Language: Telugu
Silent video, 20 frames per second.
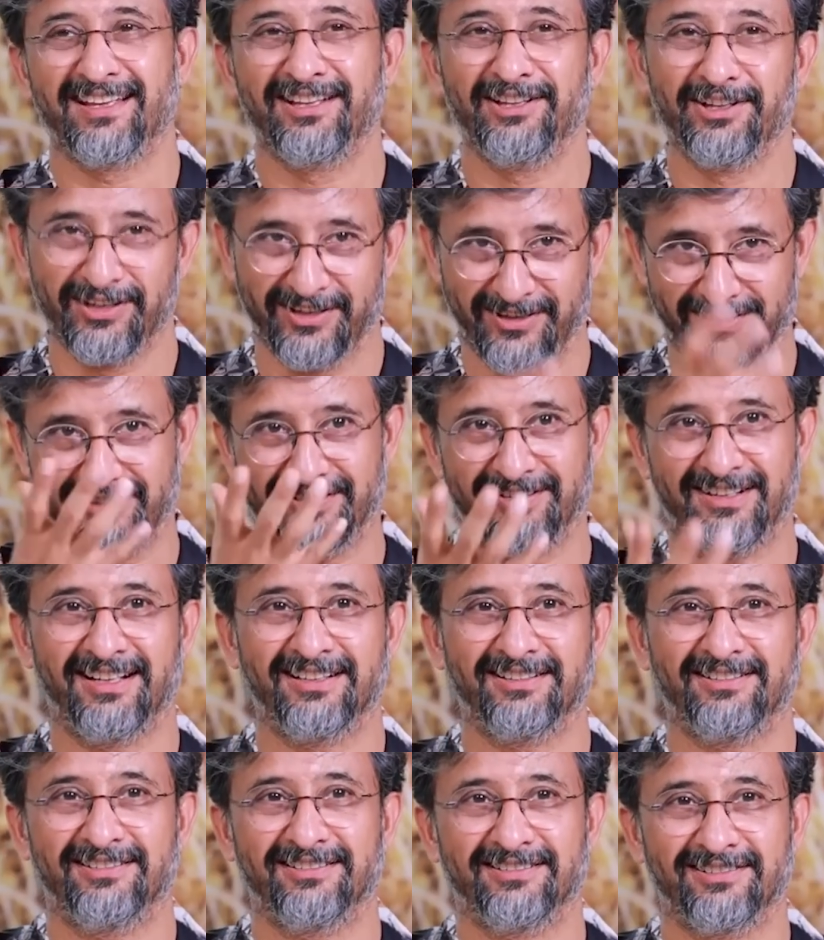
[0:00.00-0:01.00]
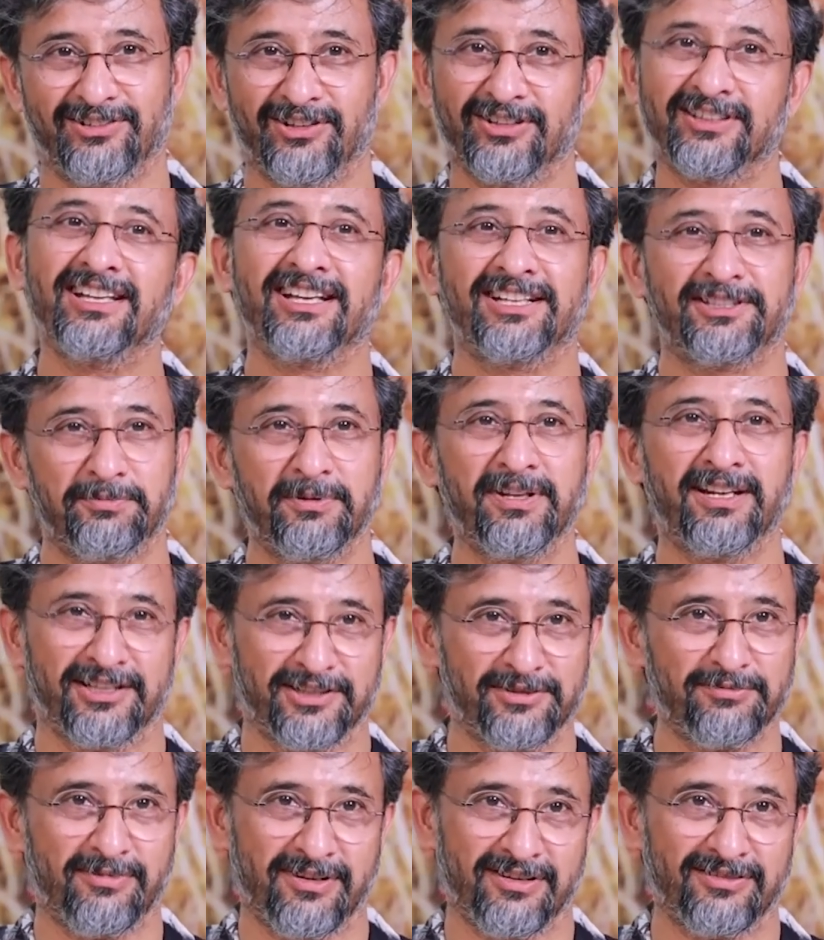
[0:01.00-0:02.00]
ఇది కొత్త
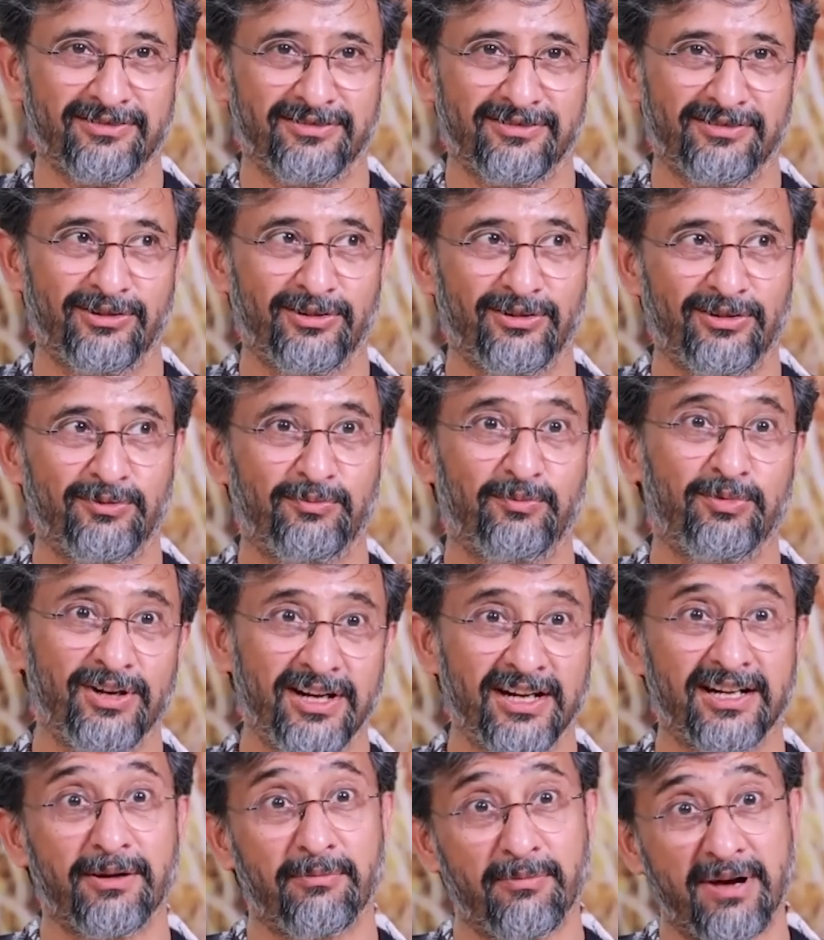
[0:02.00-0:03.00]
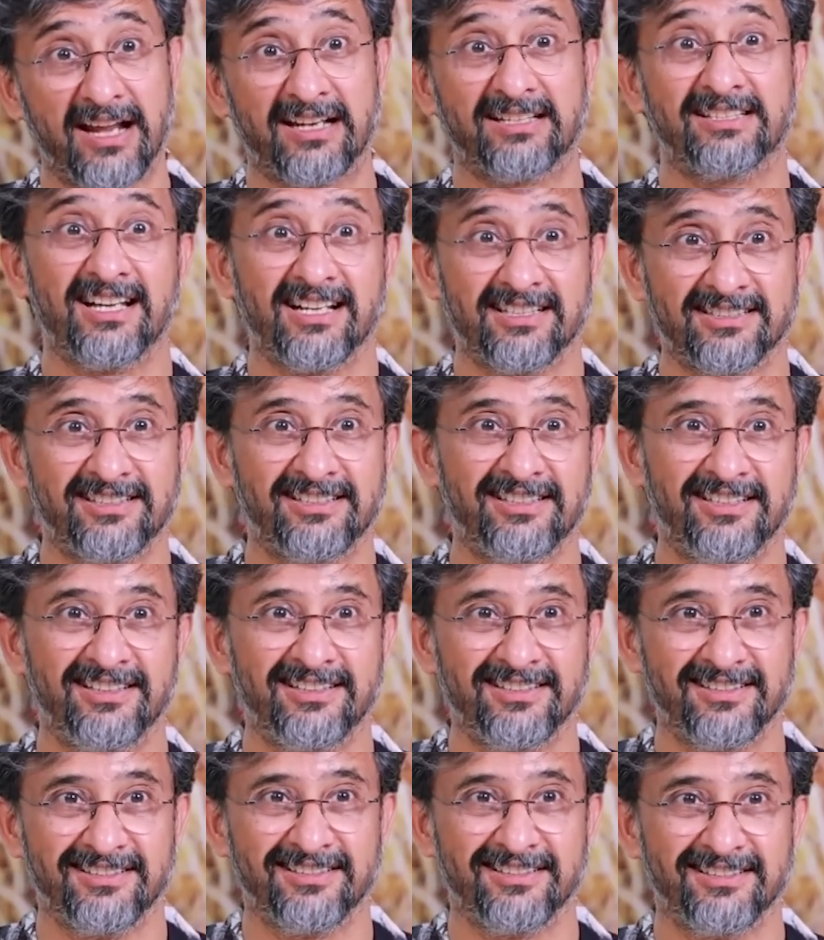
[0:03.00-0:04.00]
ఎక్స్పీరియన్స్ మాకు పులిట
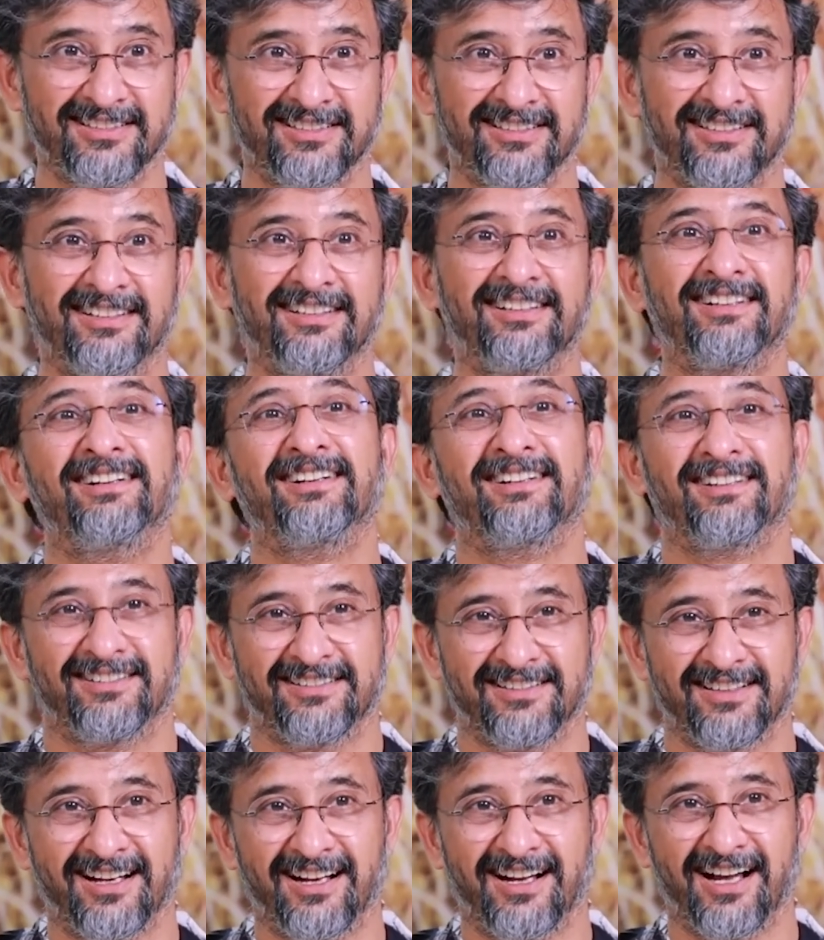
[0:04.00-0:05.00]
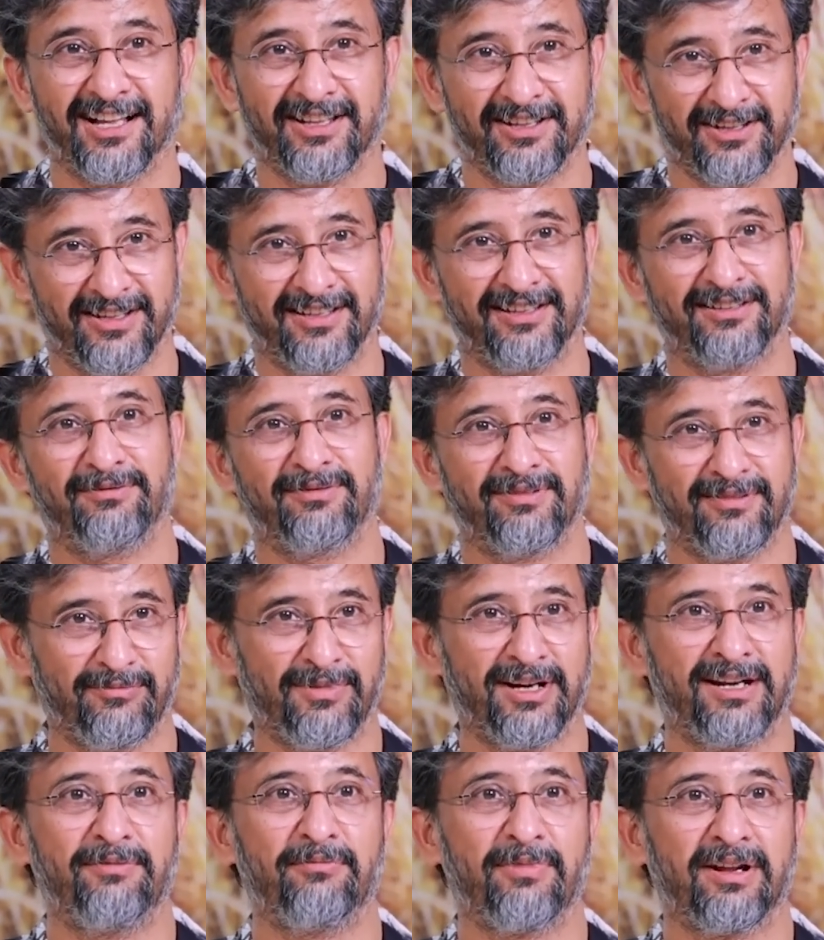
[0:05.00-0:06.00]
మార్చేస్తుంది అది
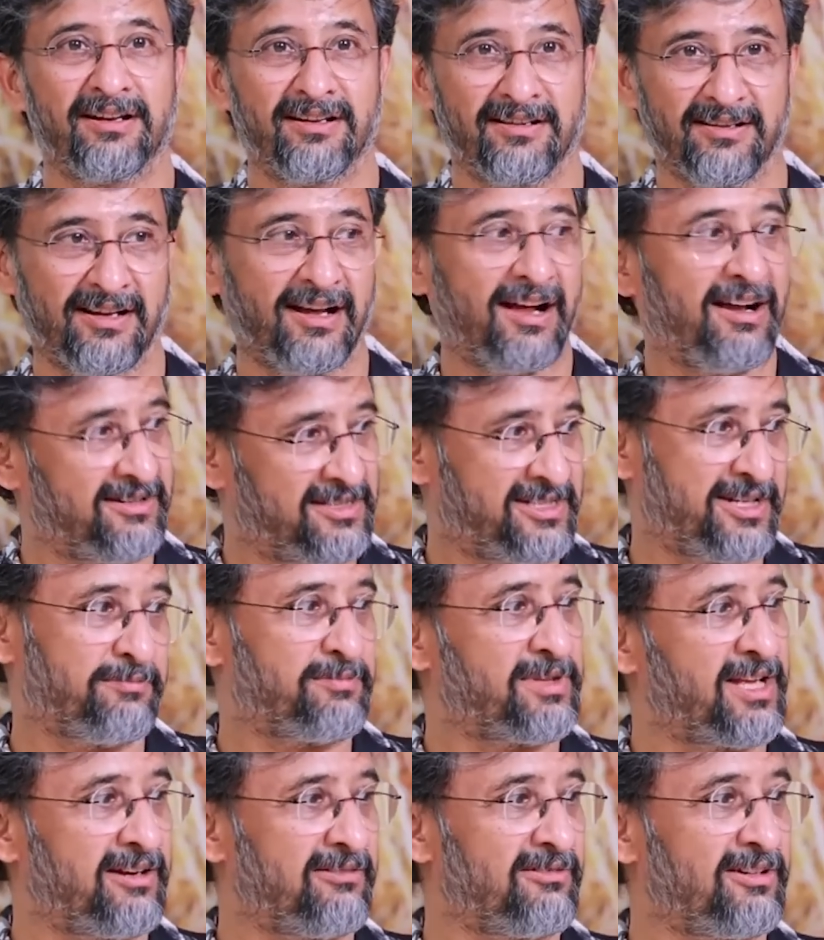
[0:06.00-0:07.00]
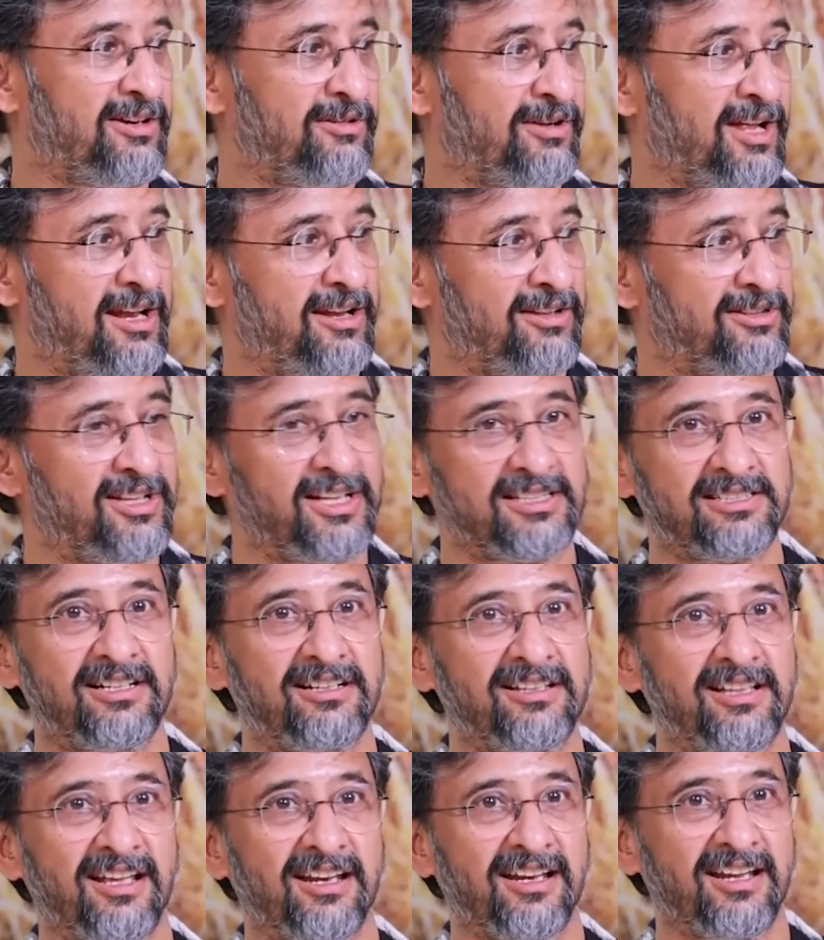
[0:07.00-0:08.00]
మళ్ళీ మన చెప్తానే ఉన్నాడు వెళ్ళొద్దా
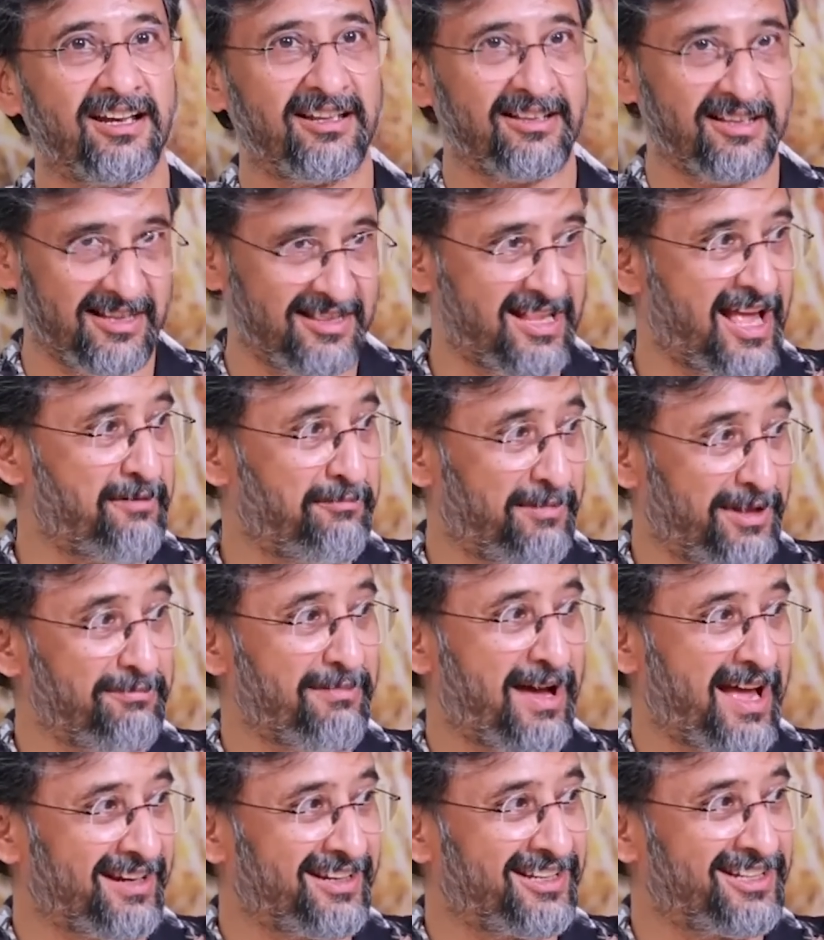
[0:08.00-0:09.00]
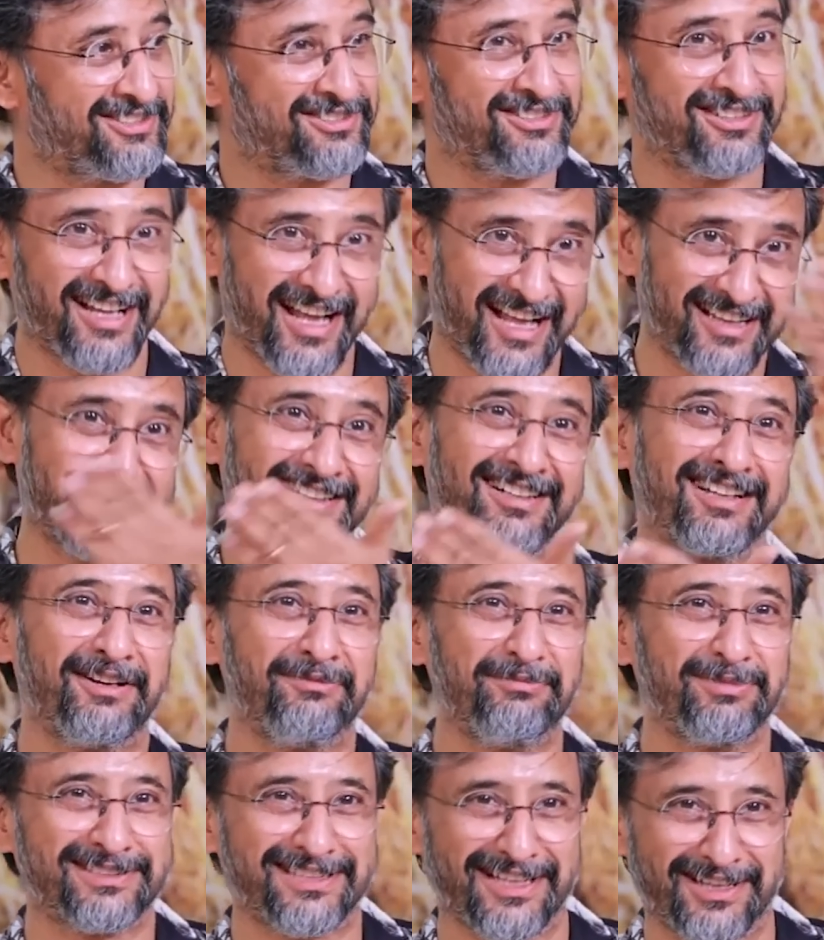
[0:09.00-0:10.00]
చెట్టు దగ్గరికి వెళ్ళొద్దా దాని మీద మార్కేసింది అతను
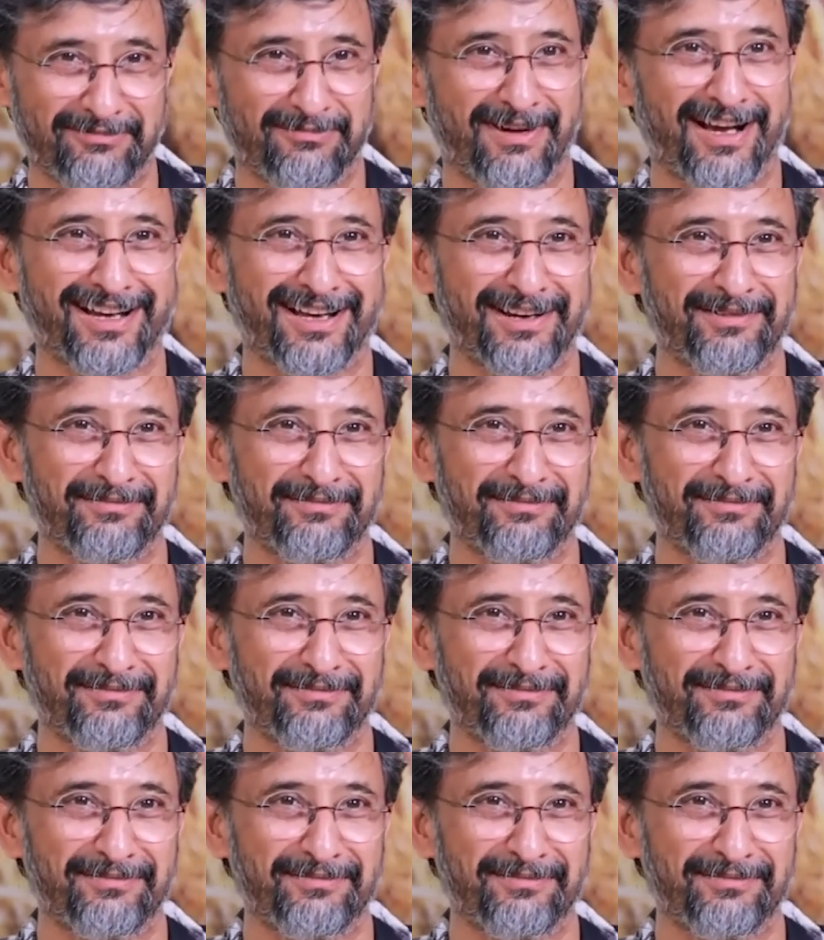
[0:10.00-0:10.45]
కనిపిస్తుంది మాకు